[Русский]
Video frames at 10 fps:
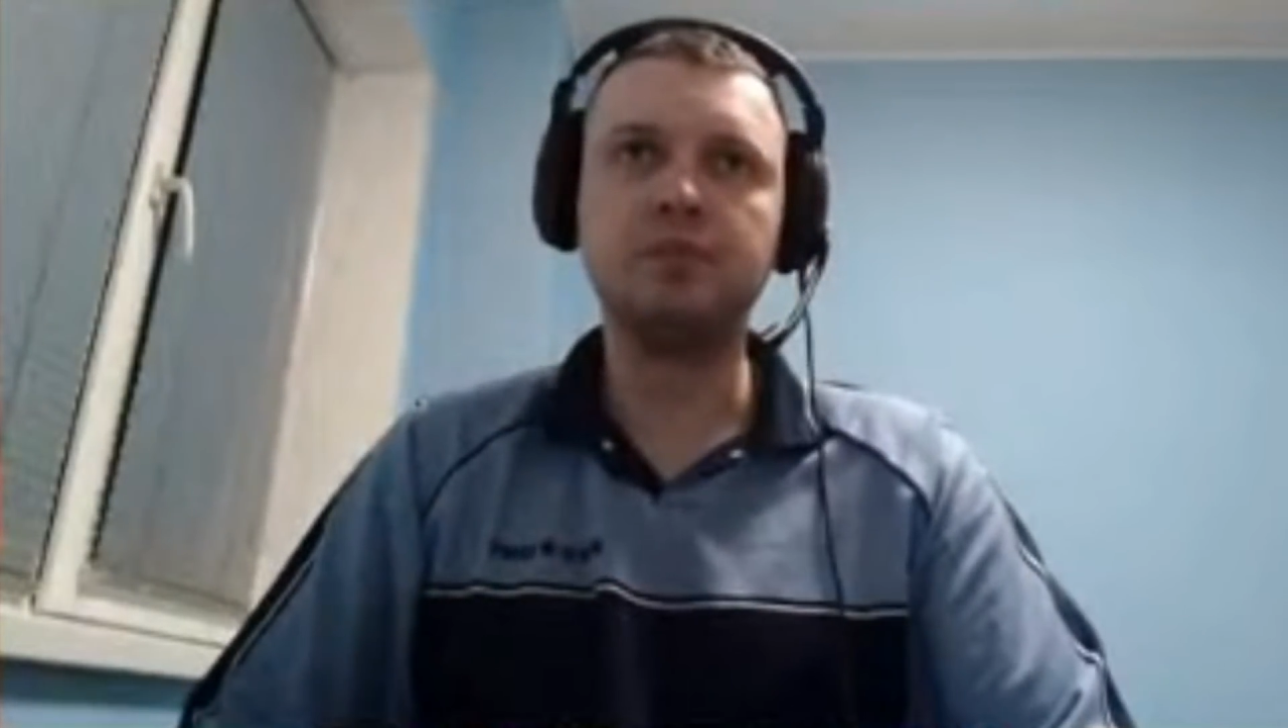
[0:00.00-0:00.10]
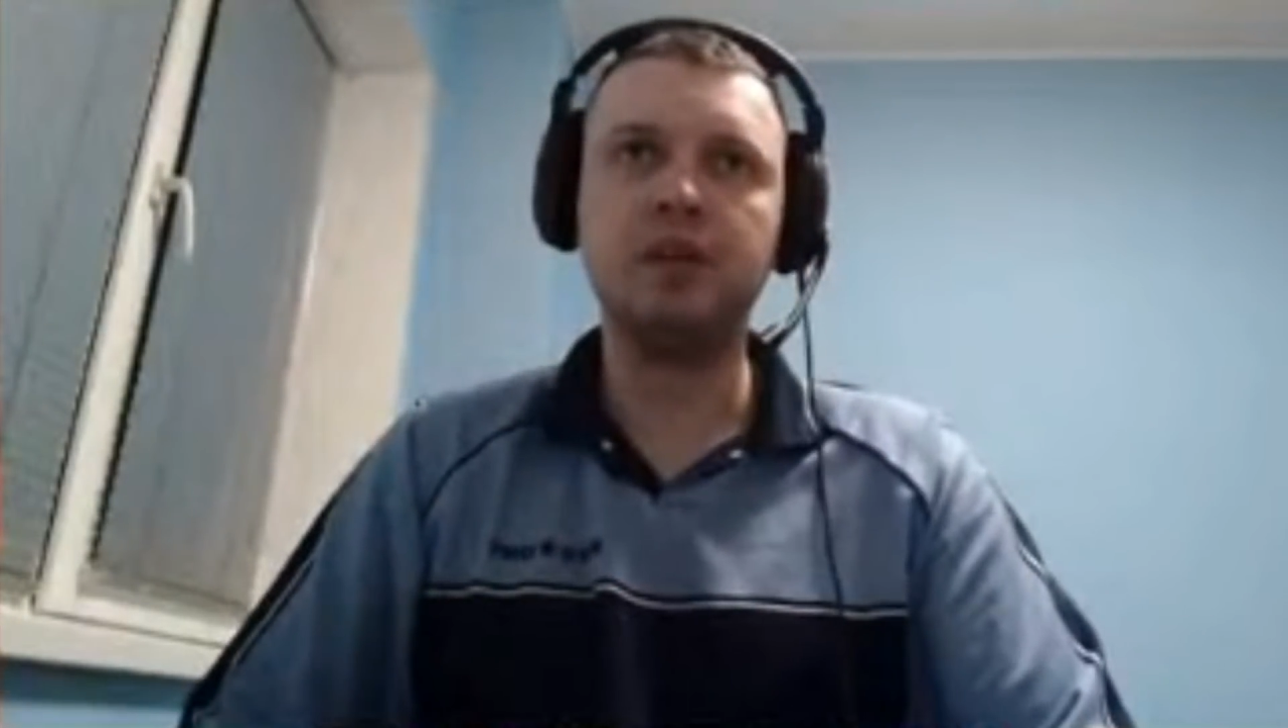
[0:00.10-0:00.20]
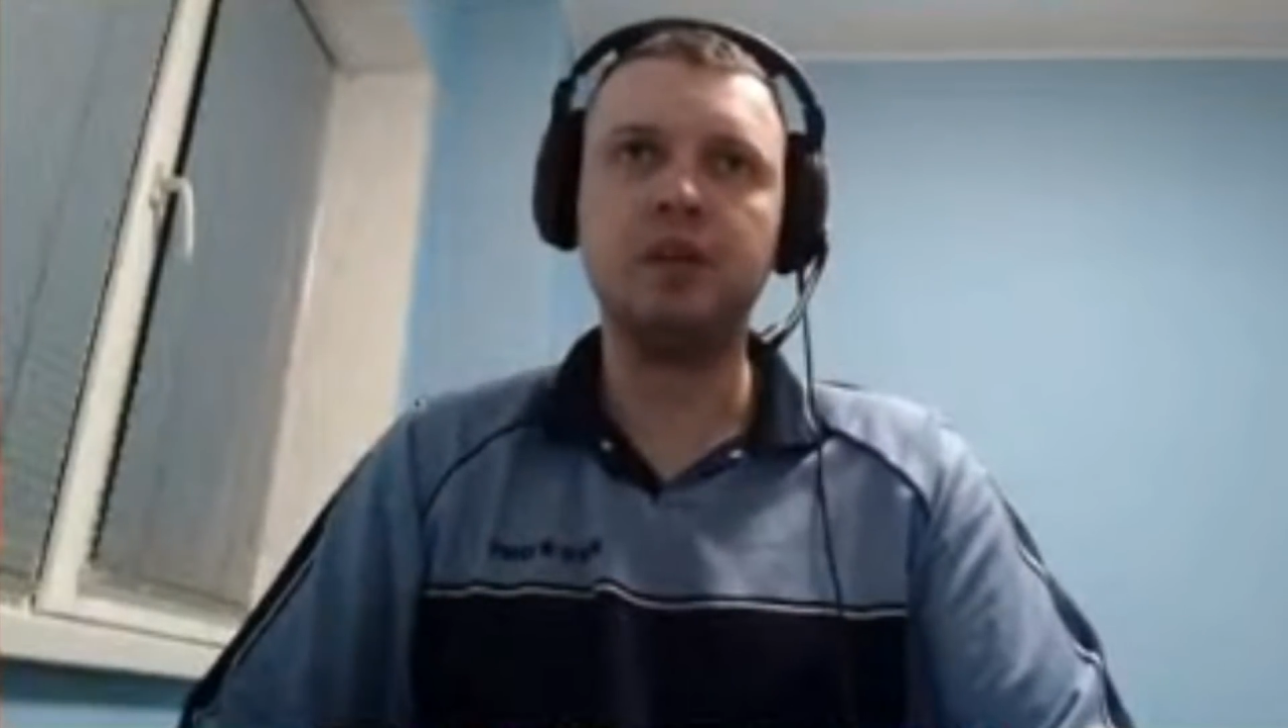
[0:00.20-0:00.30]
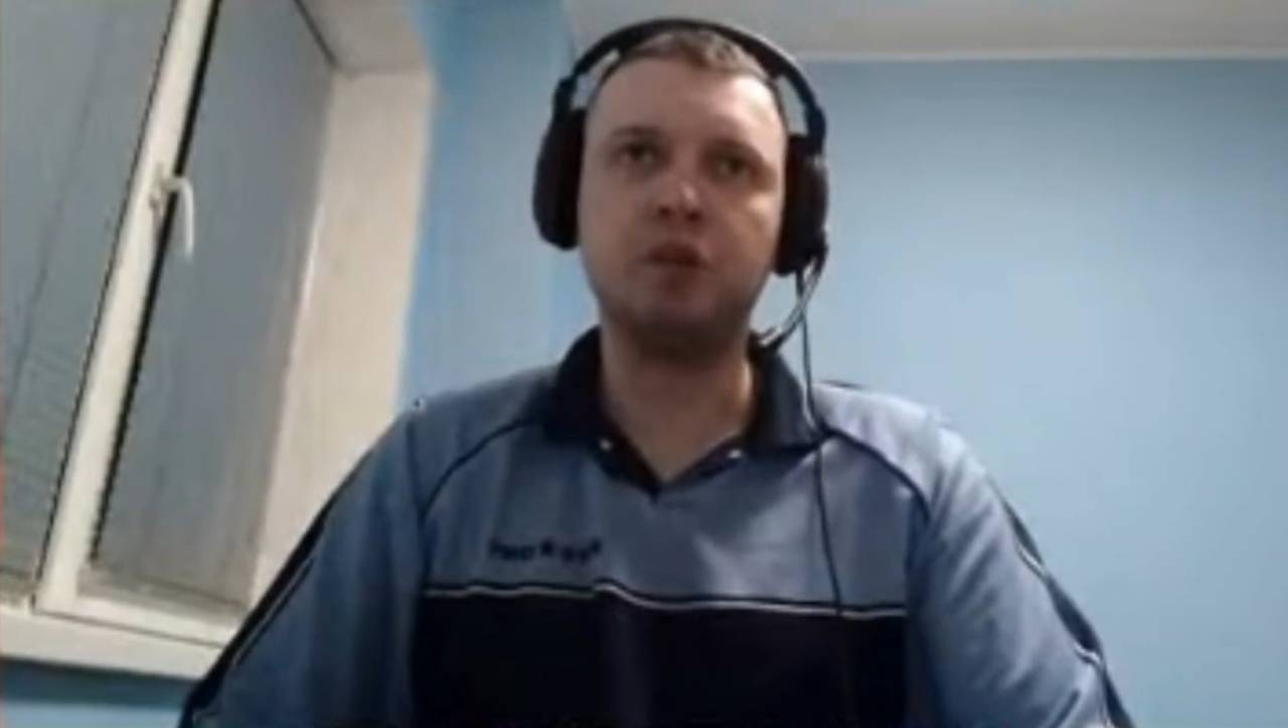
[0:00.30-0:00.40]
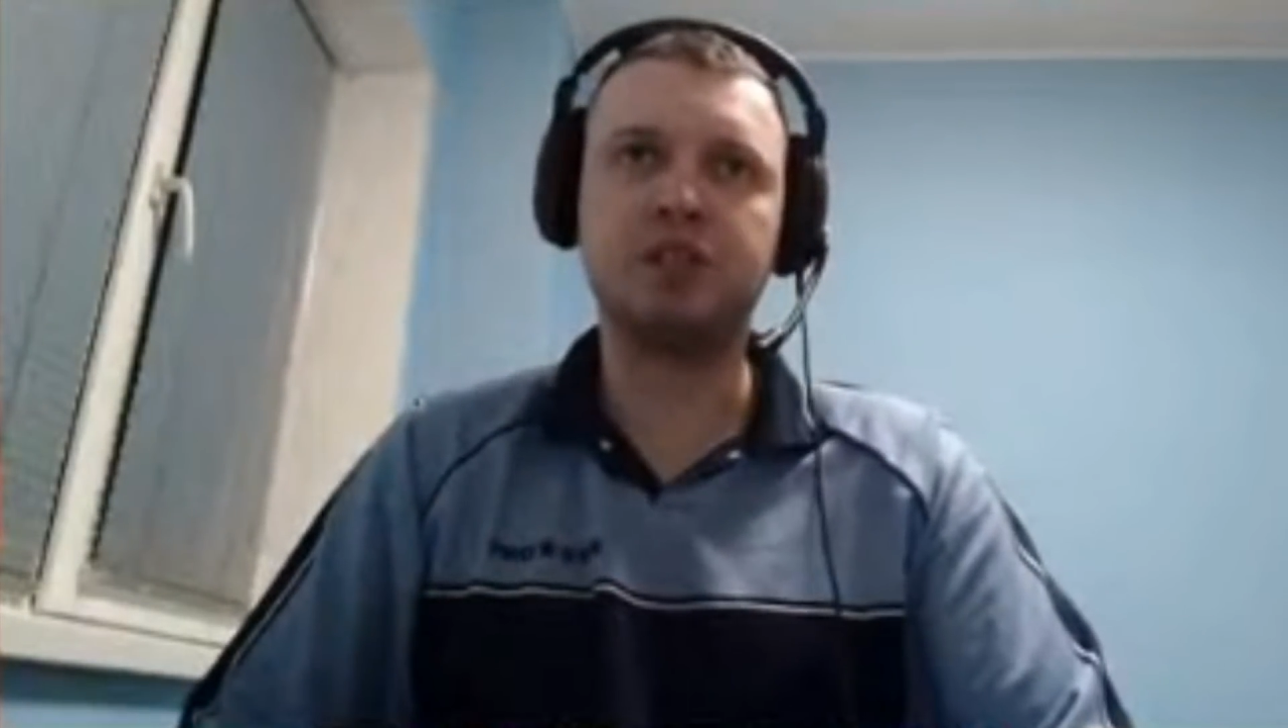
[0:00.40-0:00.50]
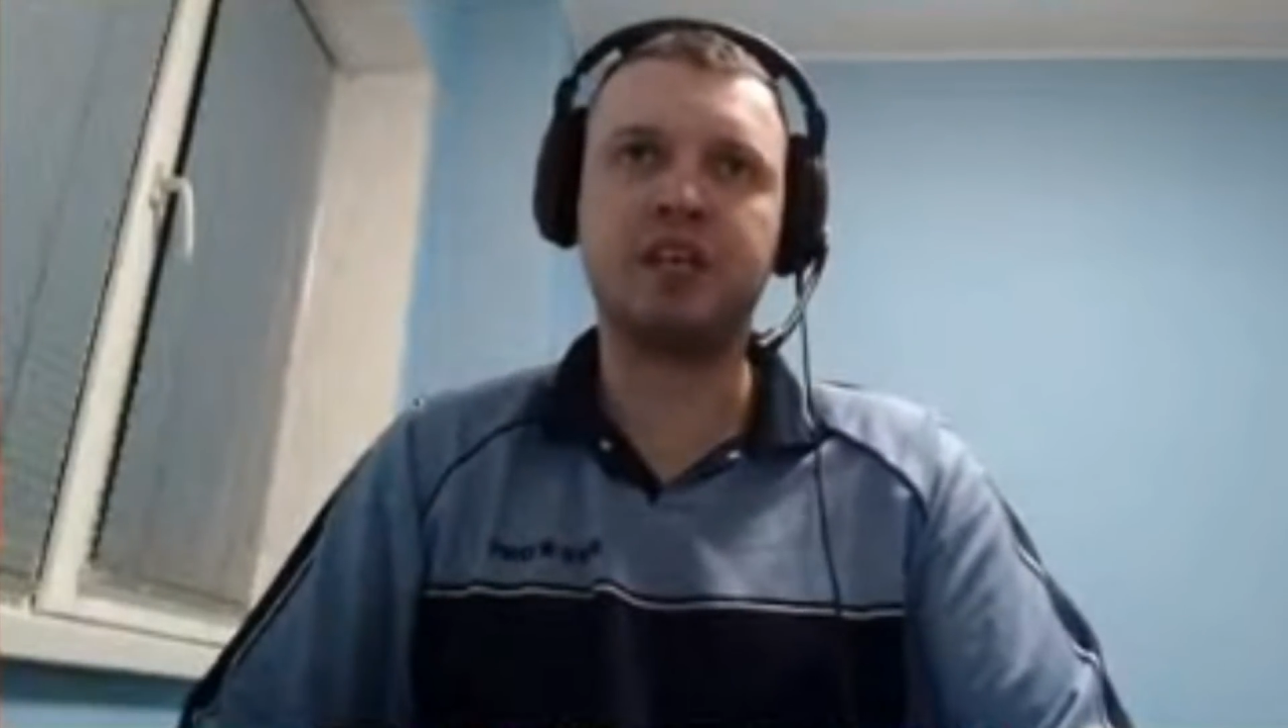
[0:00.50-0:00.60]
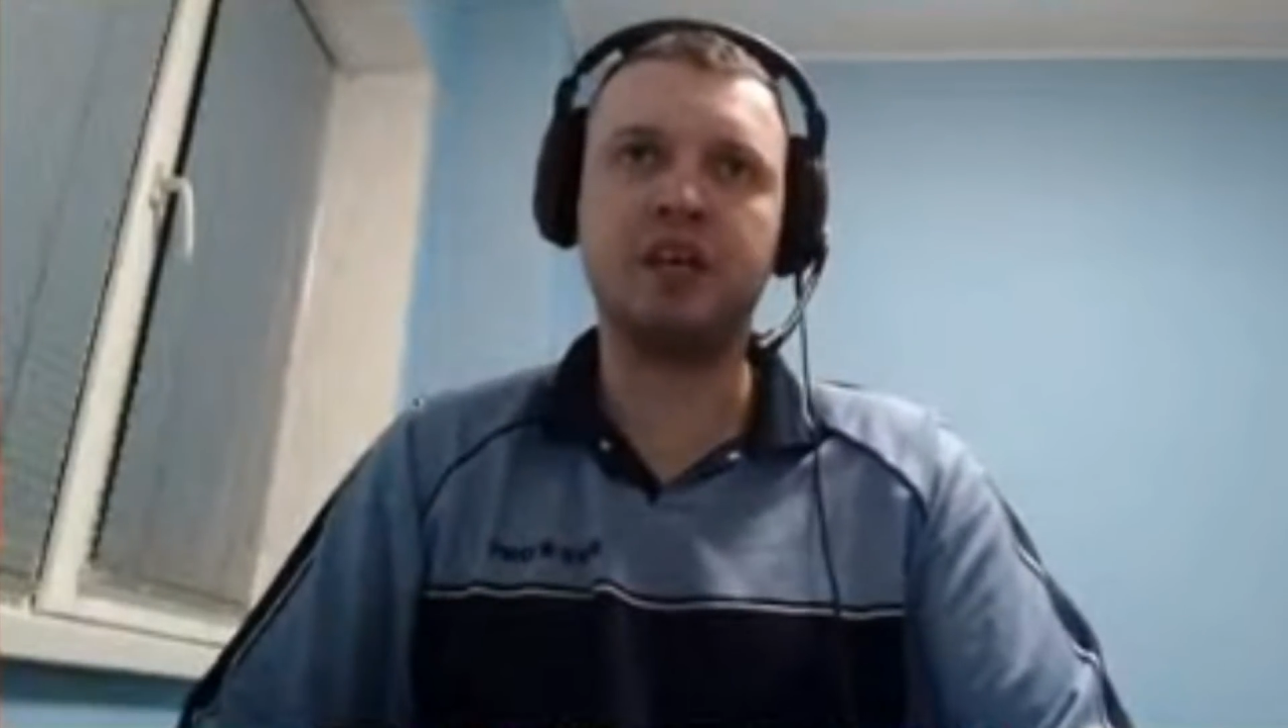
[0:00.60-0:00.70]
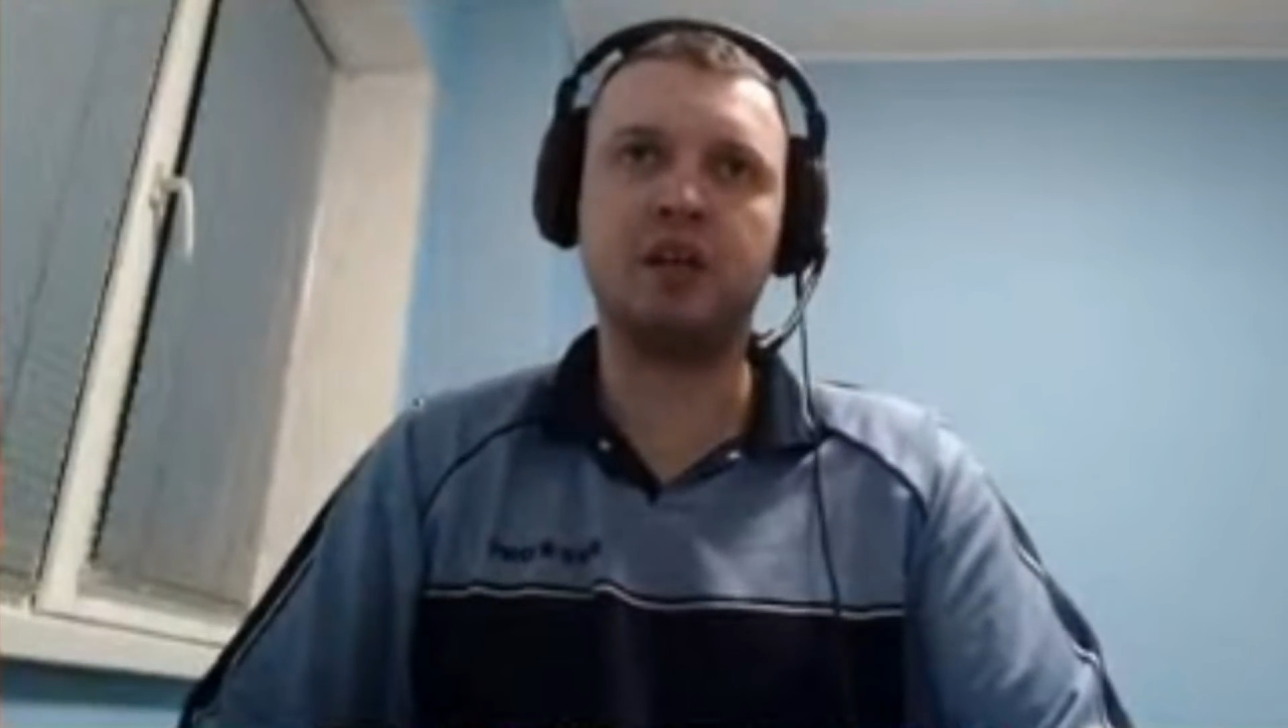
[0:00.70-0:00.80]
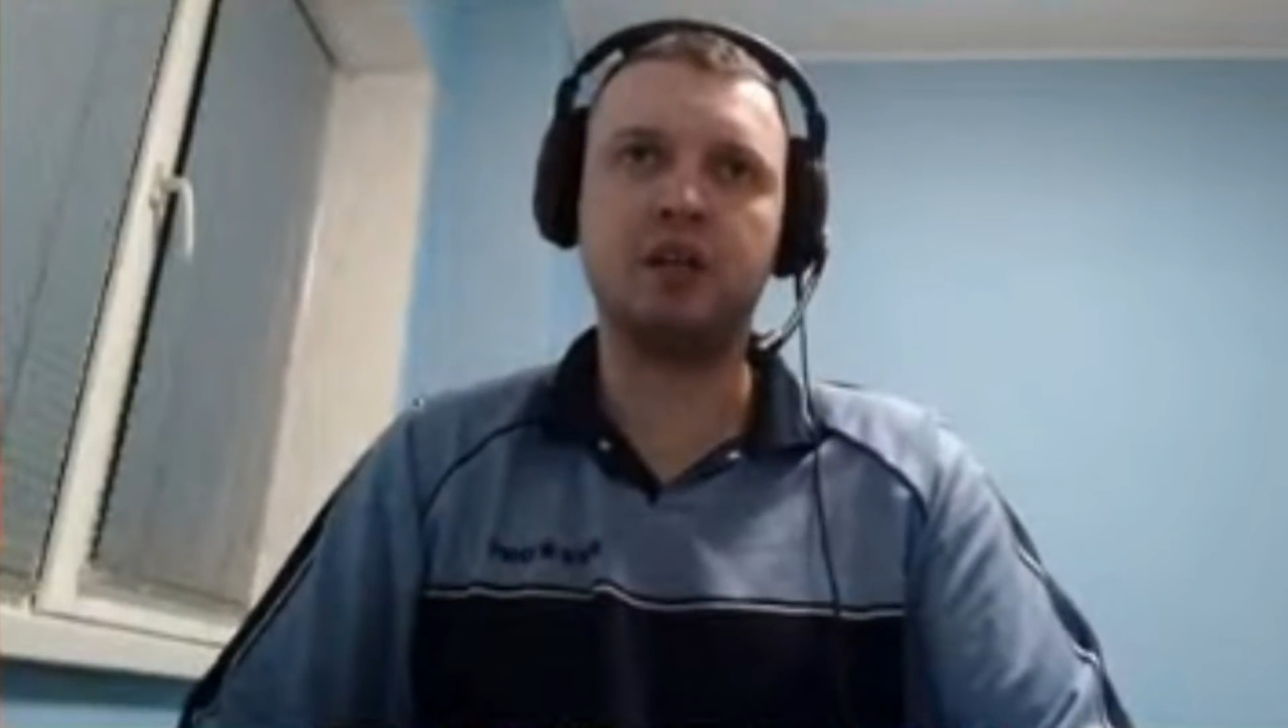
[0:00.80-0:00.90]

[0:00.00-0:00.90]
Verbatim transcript: И мой скилл